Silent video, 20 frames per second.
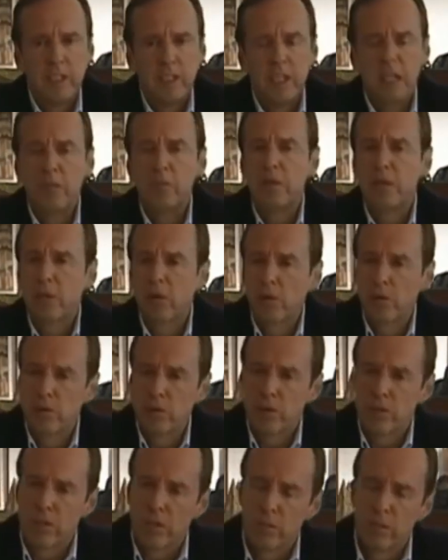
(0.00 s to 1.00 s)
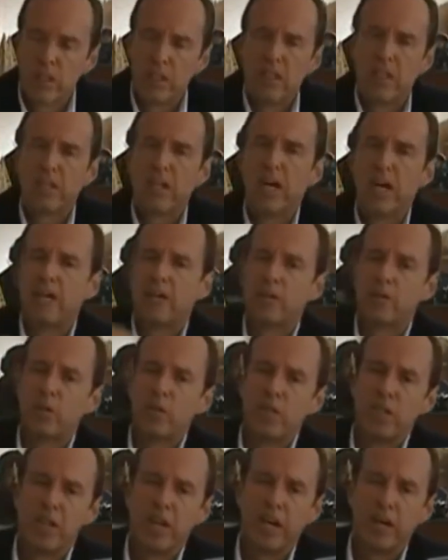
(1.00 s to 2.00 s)
y vergonzosamente
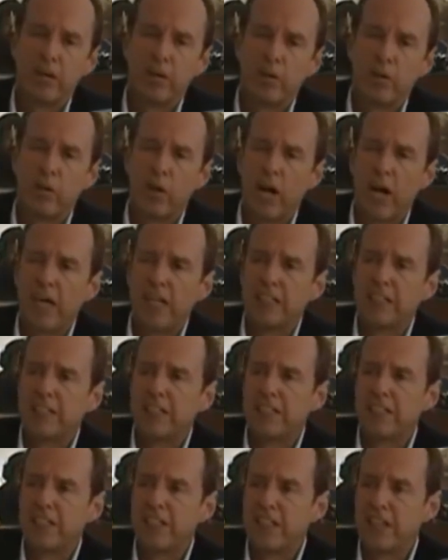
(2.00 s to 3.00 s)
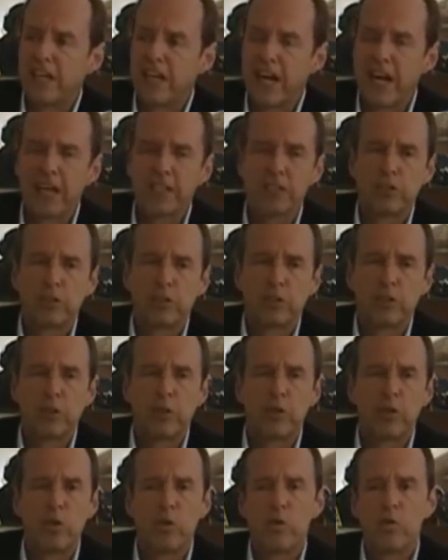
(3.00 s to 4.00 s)
arrodillado ante Castro en
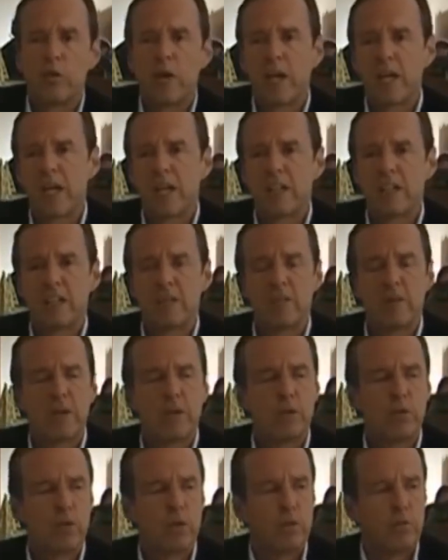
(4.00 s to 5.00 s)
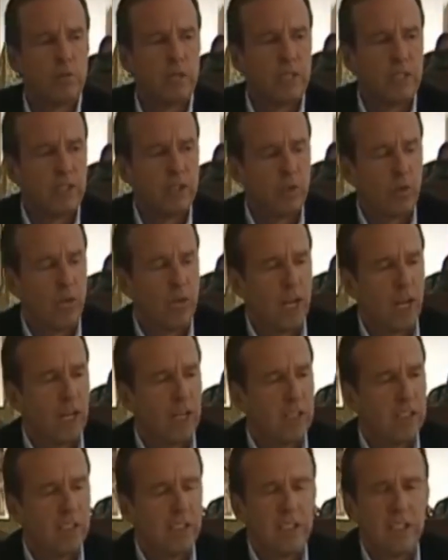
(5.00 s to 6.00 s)
Cuba y ante Maduro en Venezuela
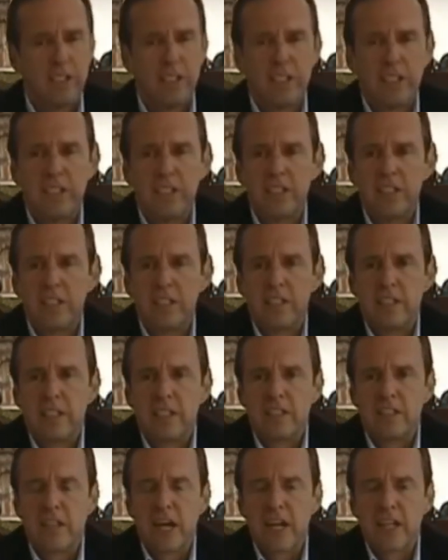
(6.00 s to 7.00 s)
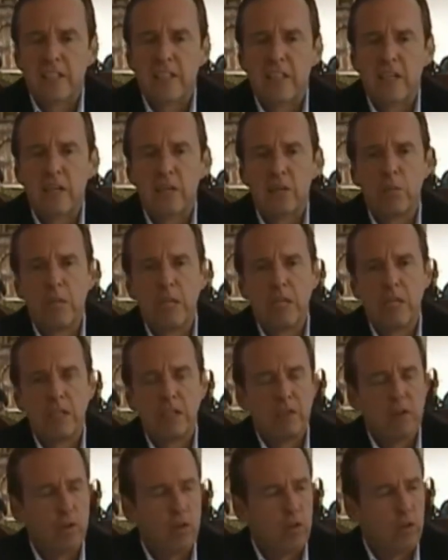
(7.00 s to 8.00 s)
tan
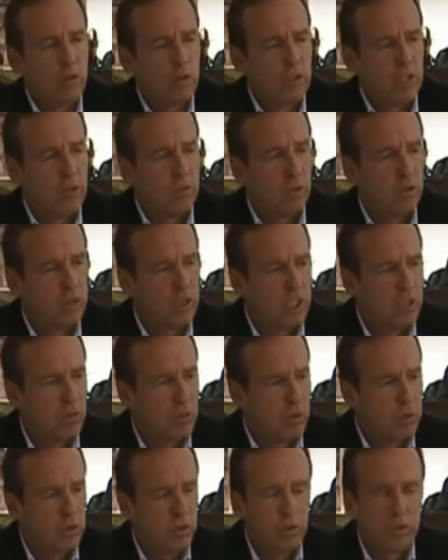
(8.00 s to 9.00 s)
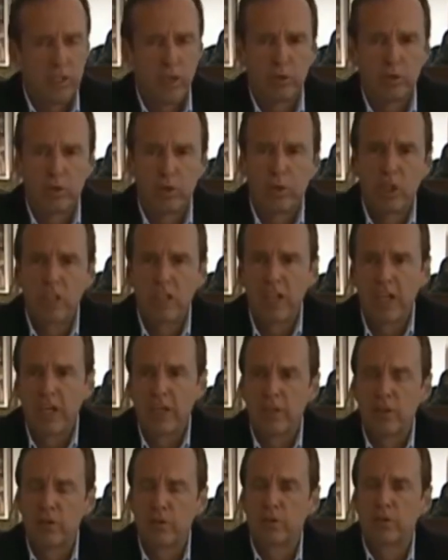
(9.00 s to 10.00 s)
servil con los abusivos y los
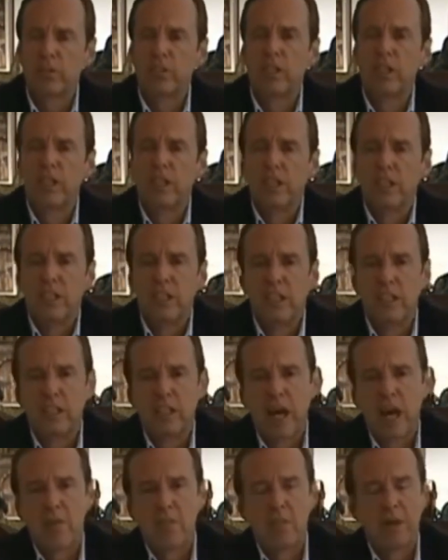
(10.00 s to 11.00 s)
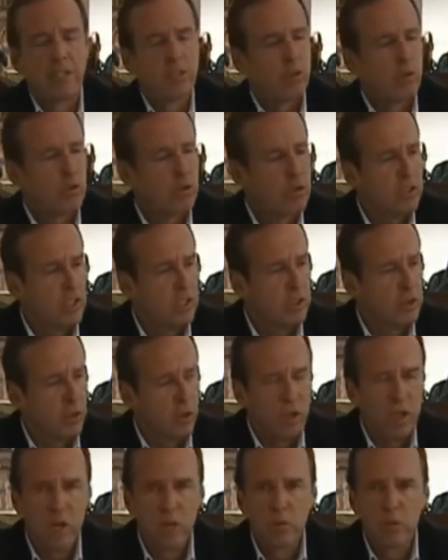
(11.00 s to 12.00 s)
autoritarios y tan
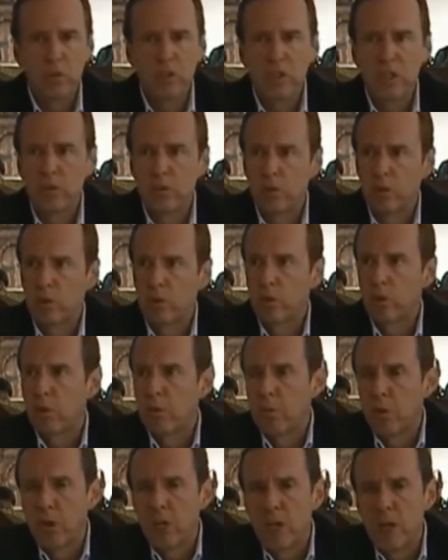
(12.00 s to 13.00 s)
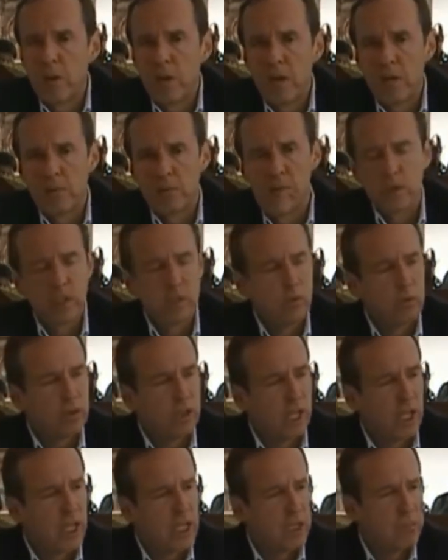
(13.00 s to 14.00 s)
matoncito y abusivo con Bolivia porque nos
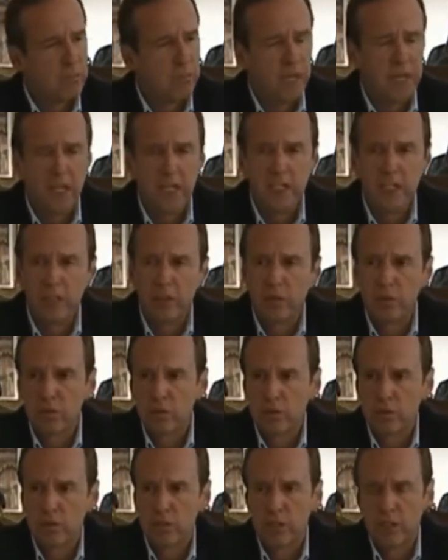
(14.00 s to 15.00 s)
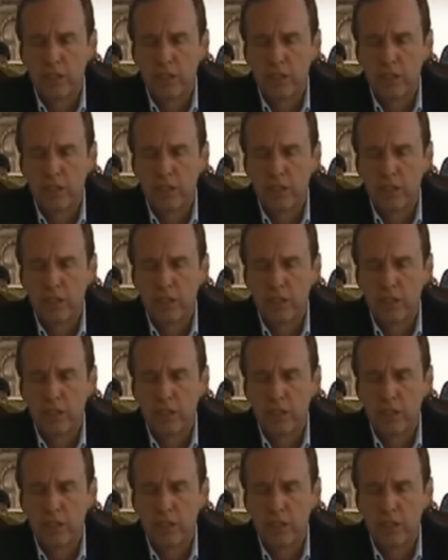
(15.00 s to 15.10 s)
crees pequeñitos